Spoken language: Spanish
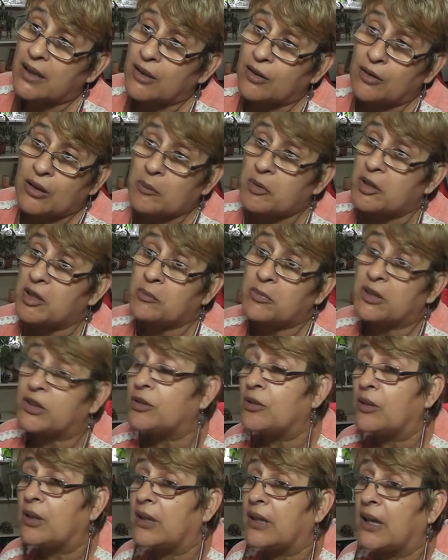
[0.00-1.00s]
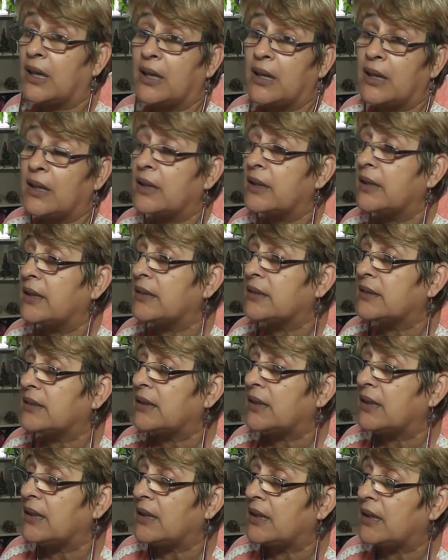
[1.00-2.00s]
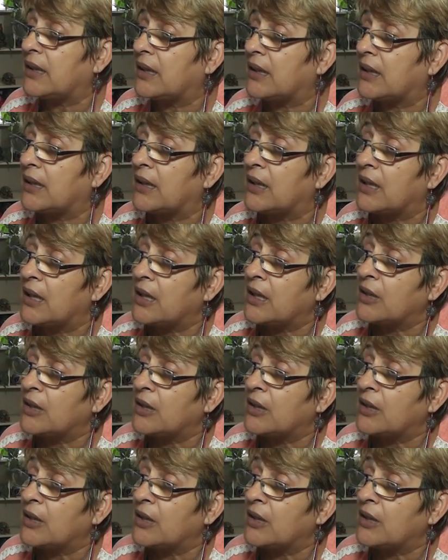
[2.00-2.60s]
a mí no me toca, este,